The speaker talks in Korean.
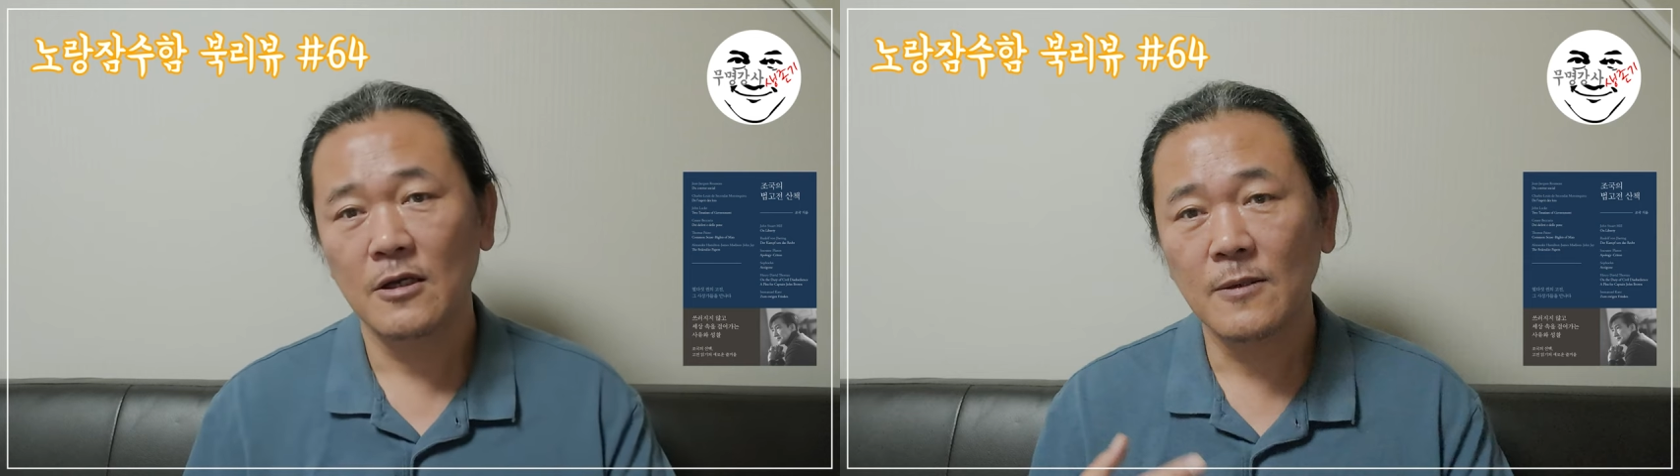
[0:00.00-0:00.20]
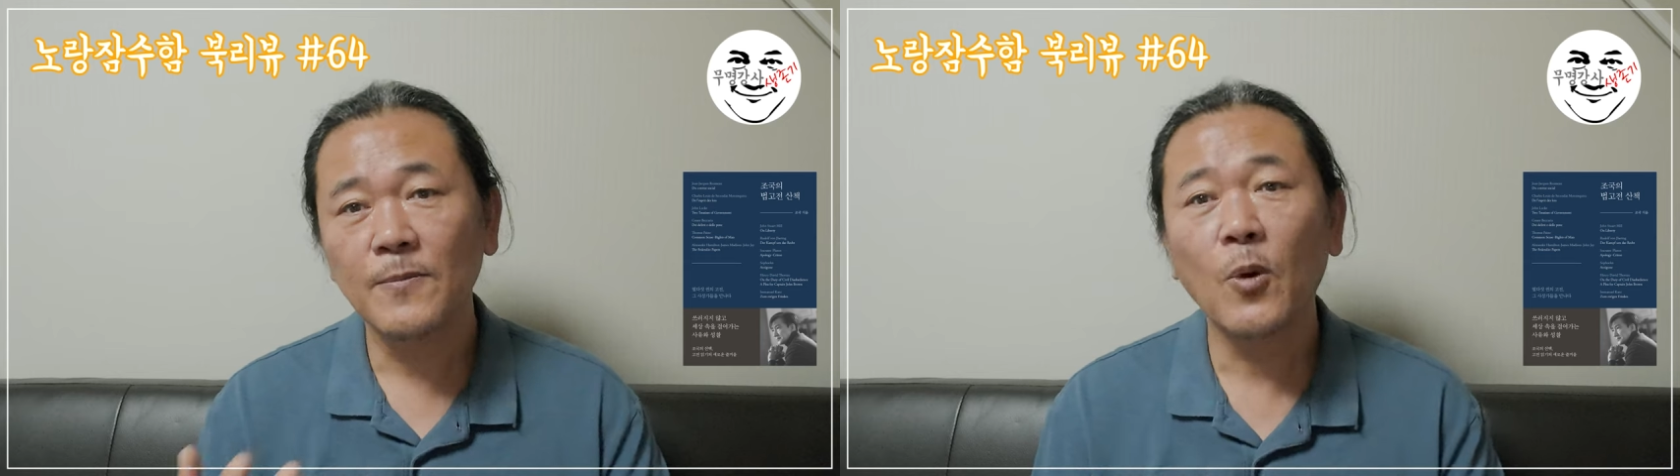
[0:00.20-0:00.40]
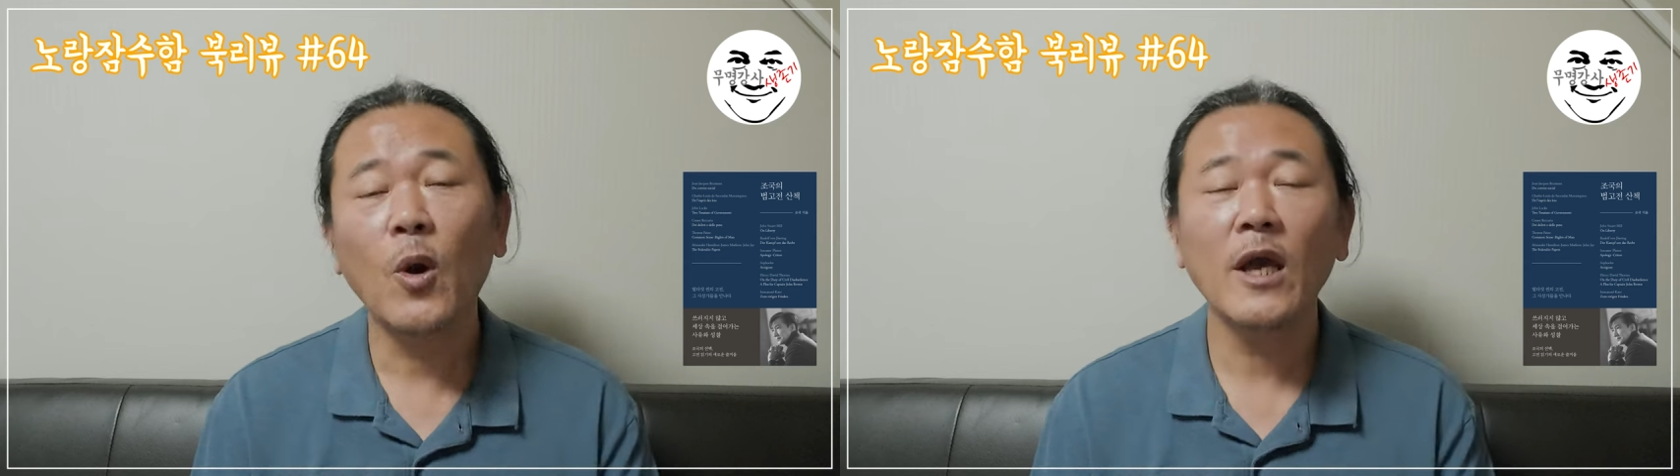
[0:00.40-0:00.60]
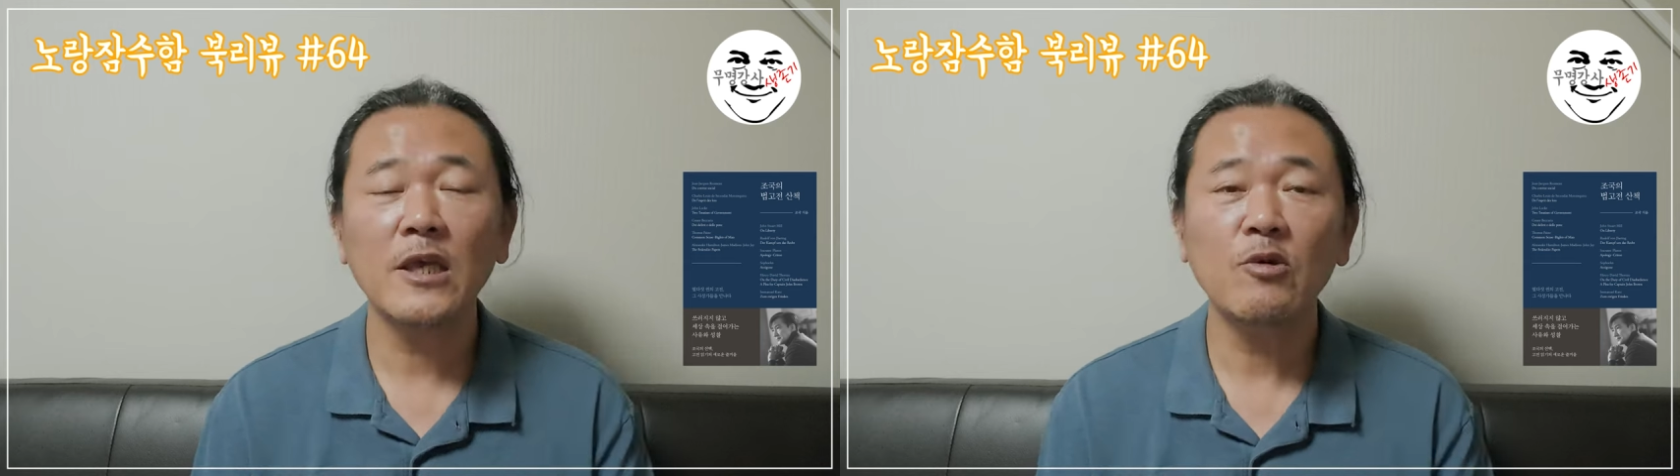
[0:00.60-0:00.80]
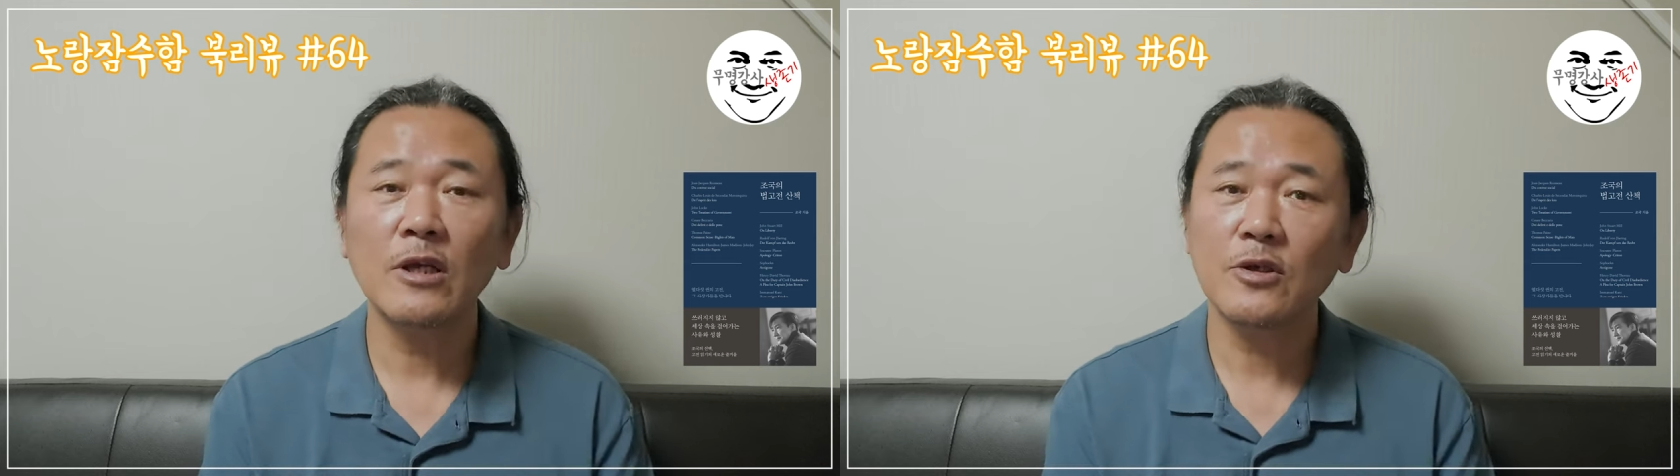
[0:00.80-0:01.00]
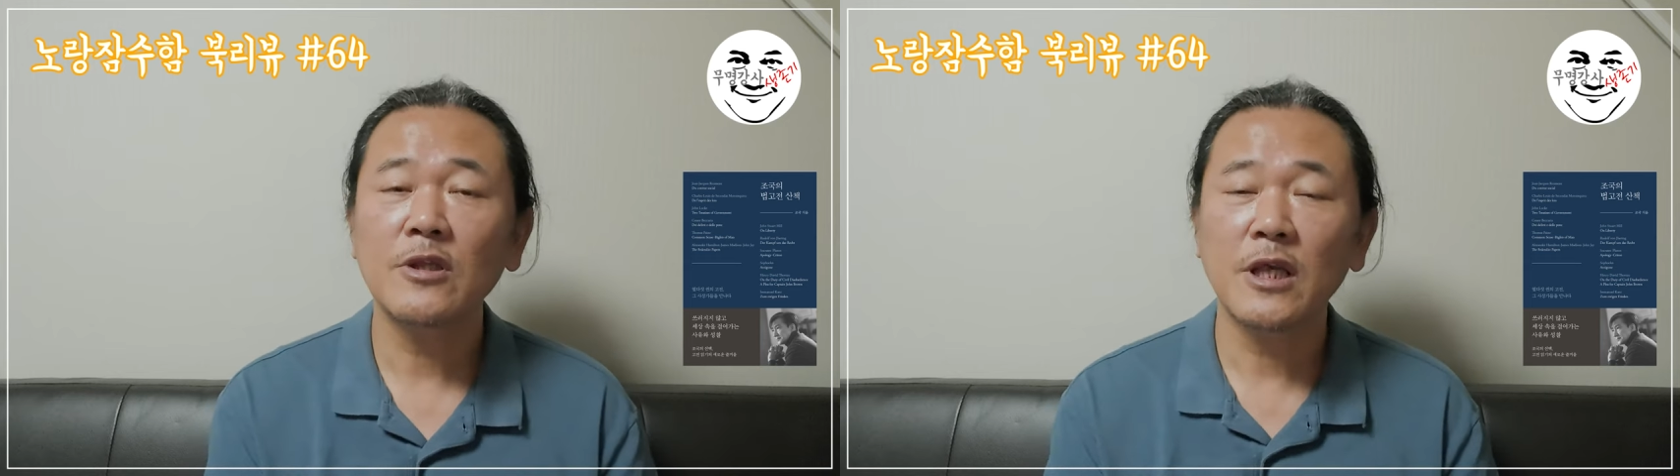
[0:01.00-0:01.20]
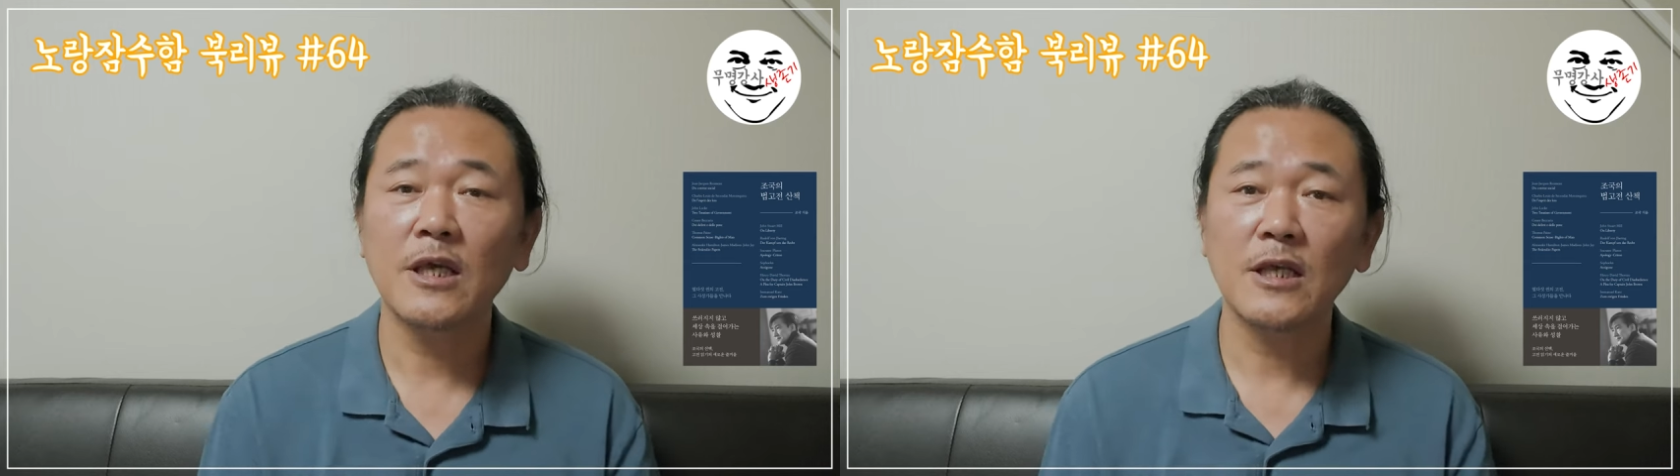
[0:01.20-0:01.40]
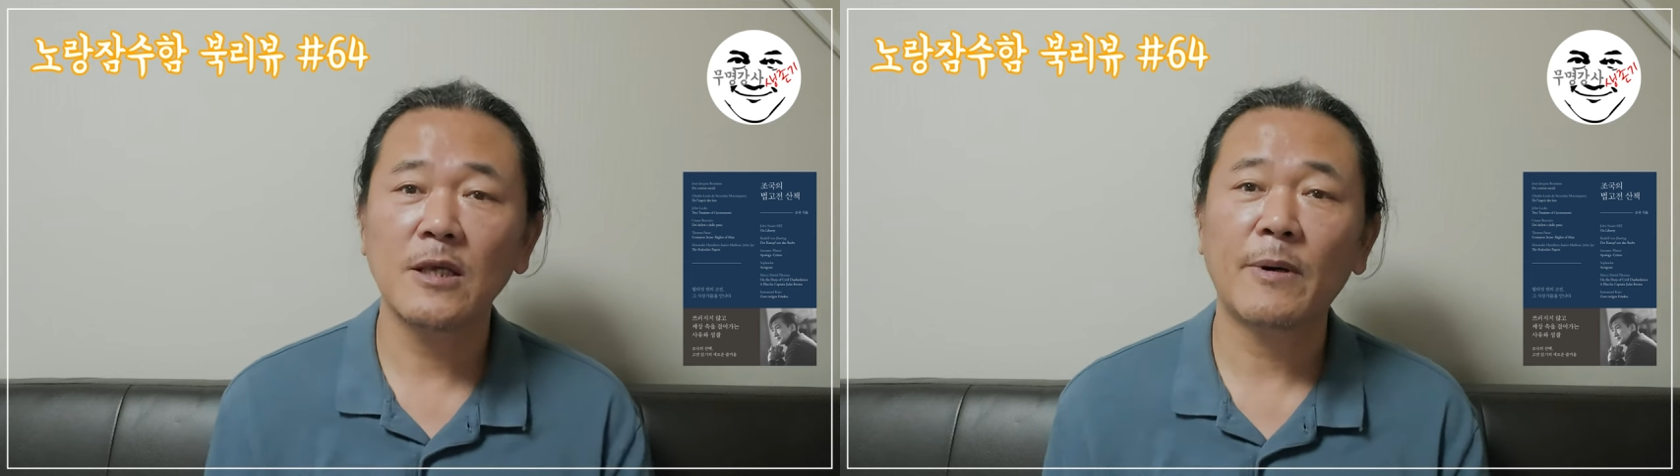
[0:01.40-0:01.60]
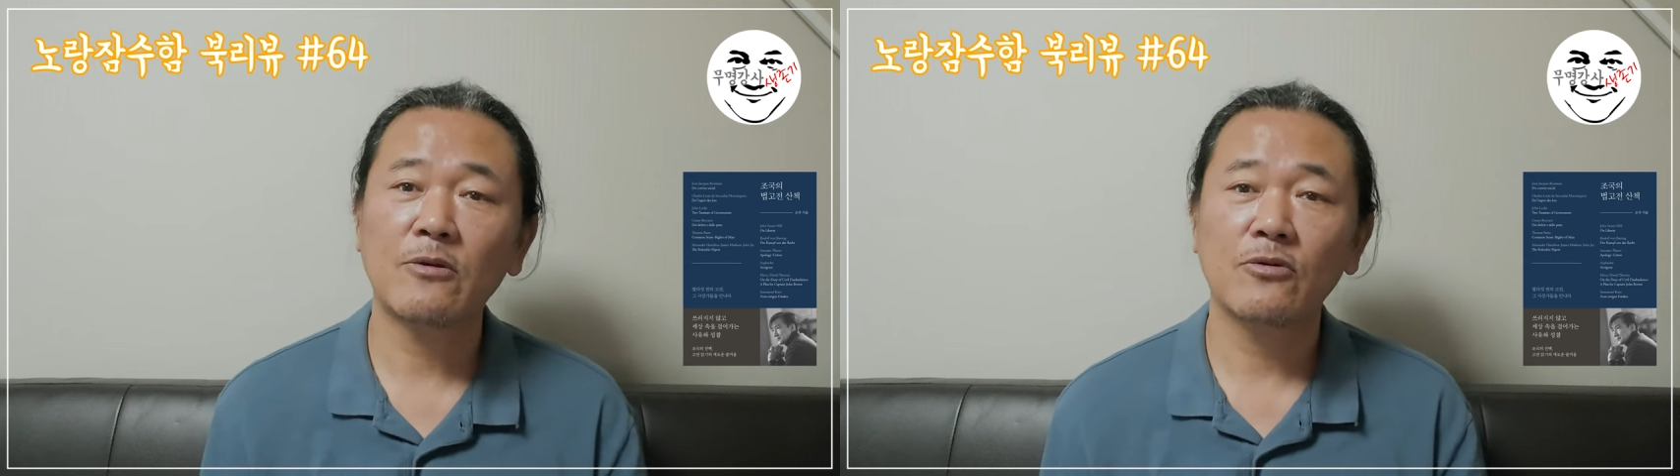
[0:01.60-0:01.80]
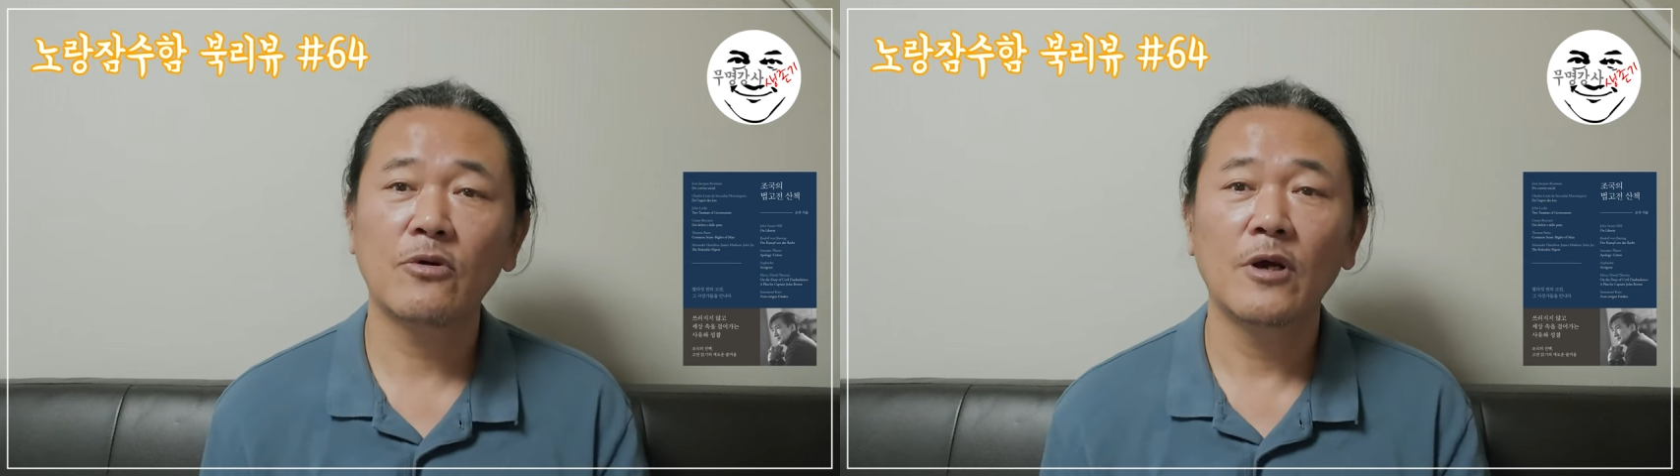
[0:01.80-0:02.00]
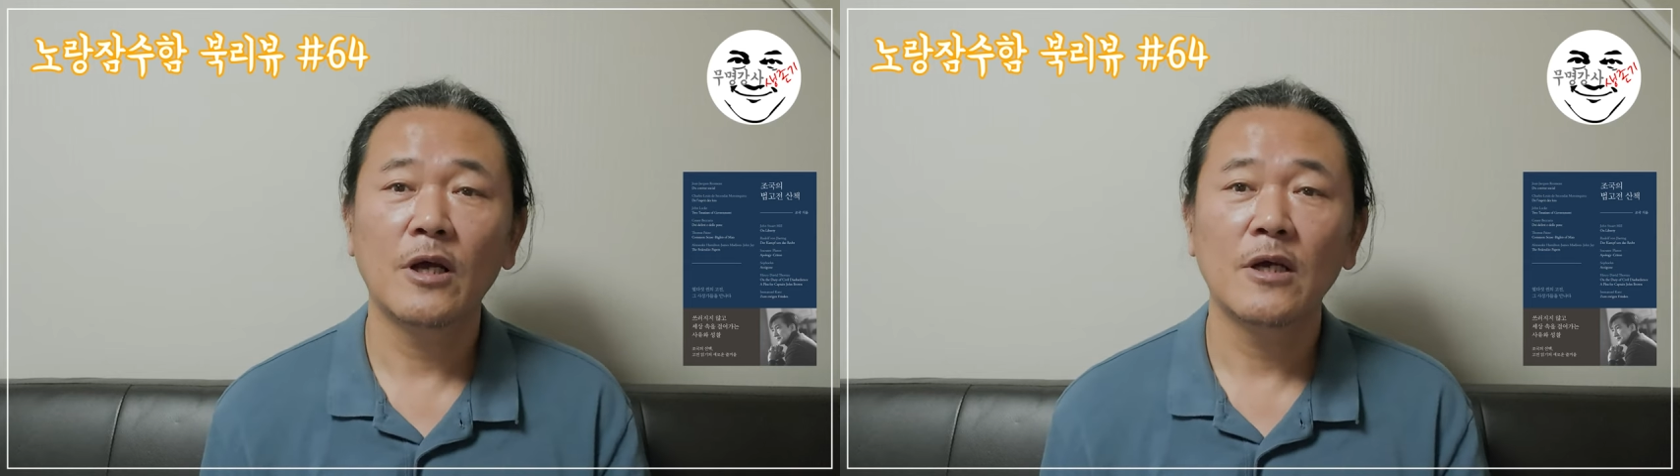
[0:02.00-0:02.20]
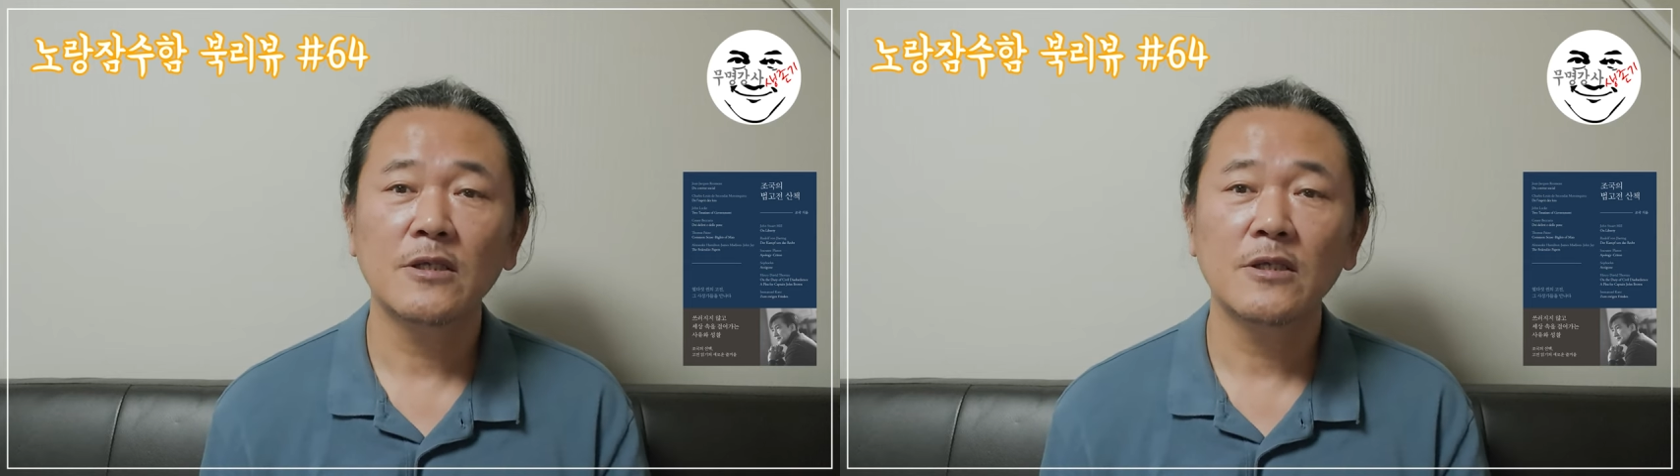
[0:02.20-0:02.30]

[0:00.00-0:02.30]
극복하기 위한 선택이 바로